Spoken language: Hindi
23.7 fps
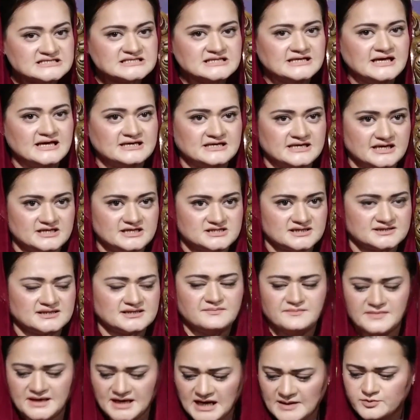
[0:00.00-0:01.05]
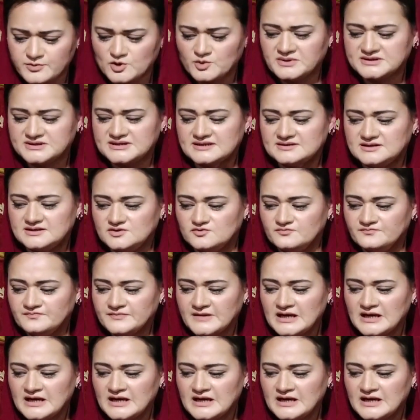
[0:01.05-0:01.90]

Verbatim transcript: इसलिए किया जाता है मैं आपको बताती हूँ